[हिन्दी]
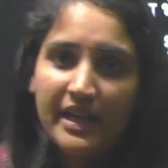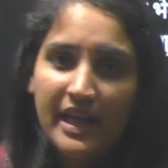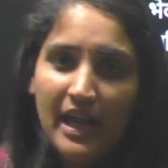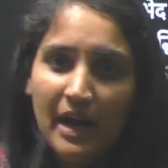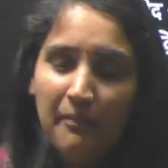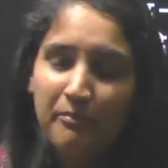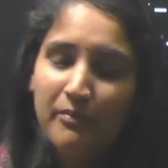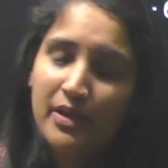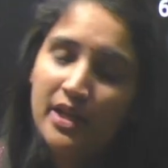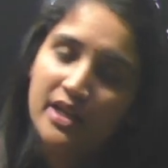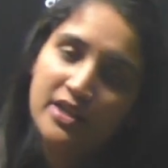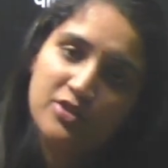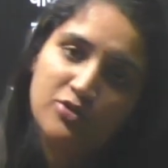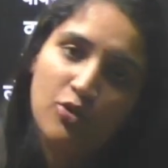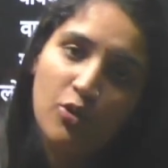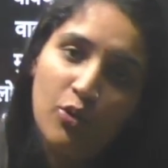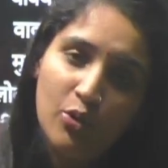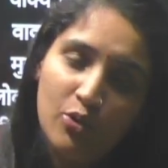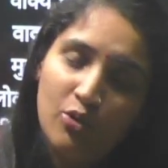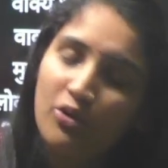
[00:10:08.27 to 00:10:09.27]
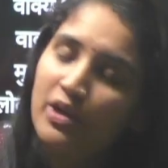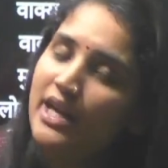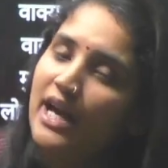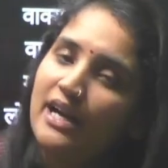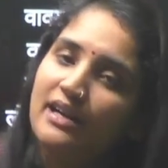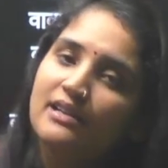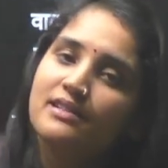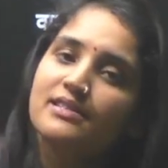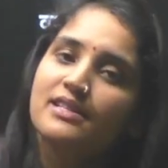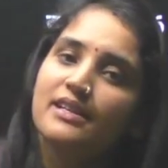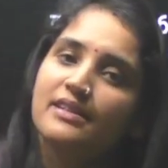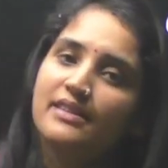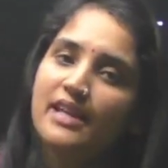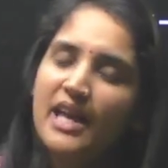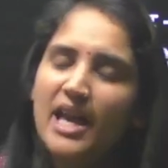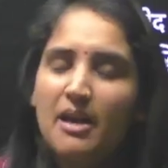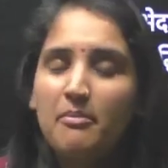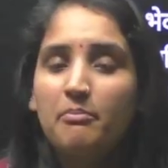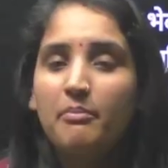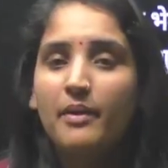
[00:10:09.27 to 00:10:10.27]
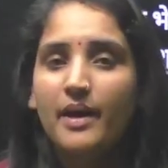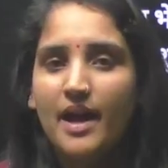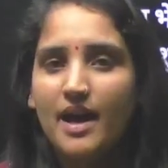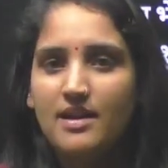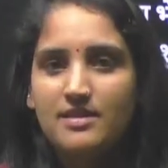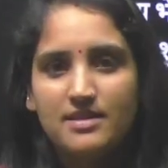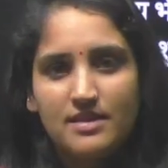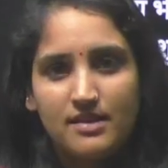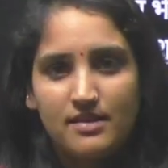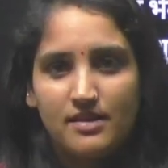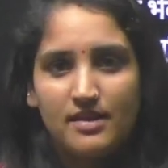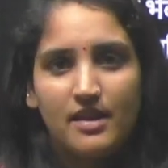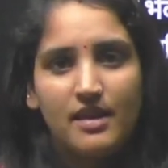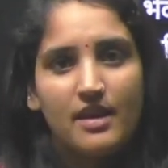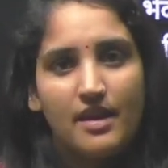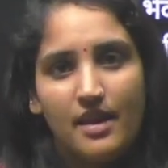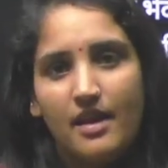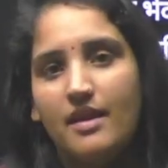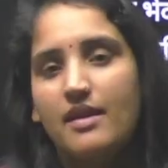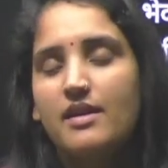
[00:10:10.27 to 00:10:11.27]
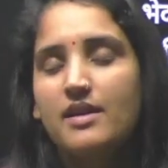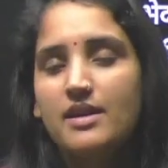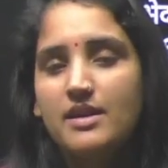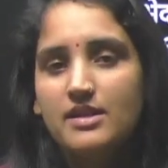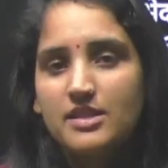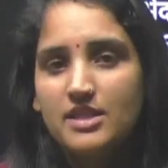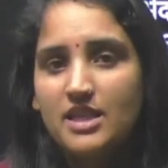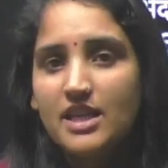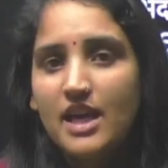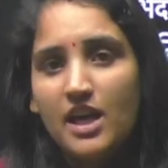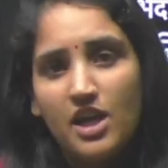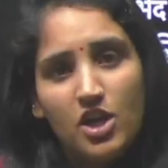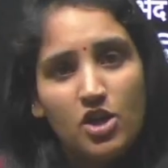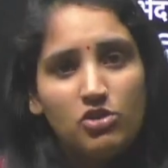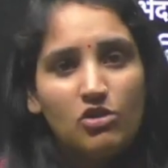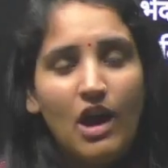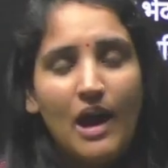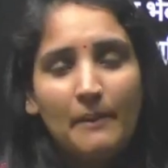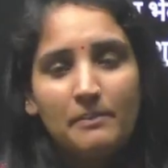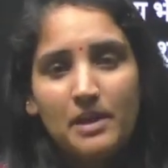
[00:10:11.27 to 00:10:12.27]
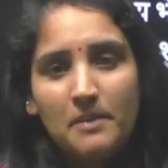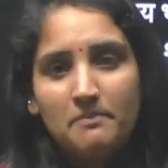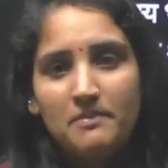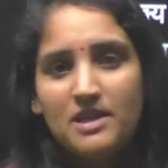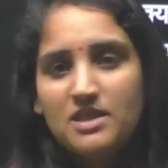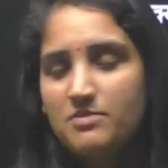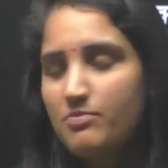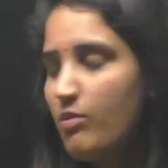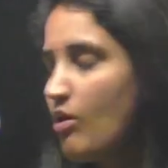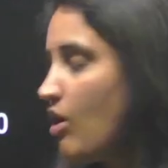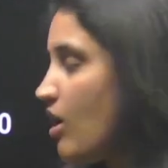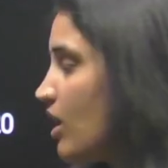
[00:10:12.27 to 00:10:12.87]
अपने स्कोर को क्या कर सकते हैं बढ़ा सकते हैं ठीक है तो आपके पास बहुत